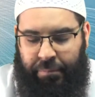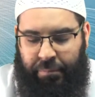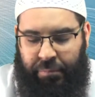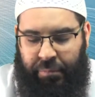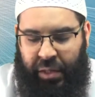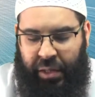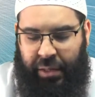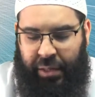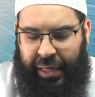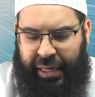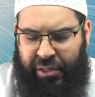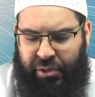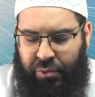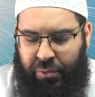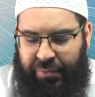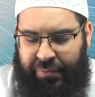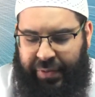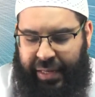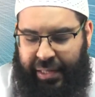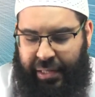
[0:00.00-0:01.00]
Ja,
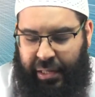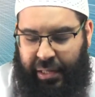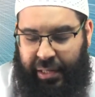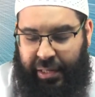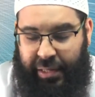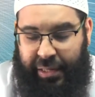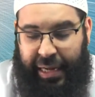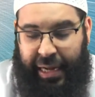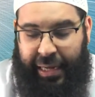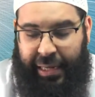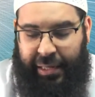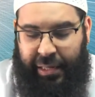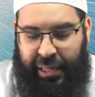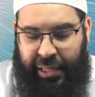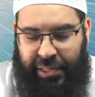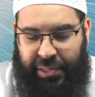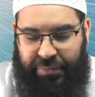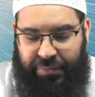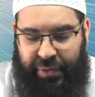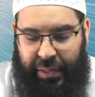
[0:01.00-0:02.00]
also wer da
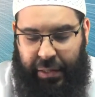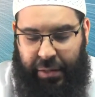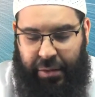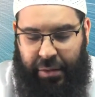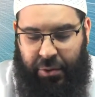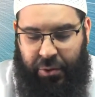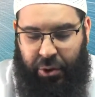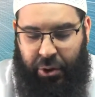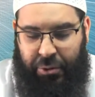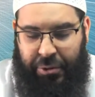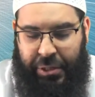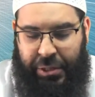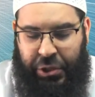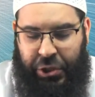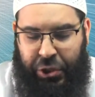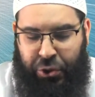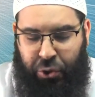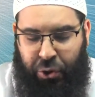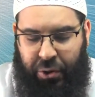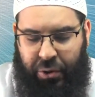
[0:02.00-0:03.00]
nachlesen will, The
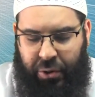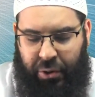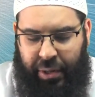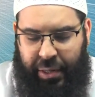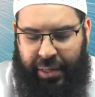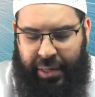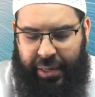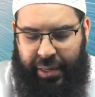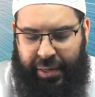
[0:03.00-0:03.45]
Origin äh,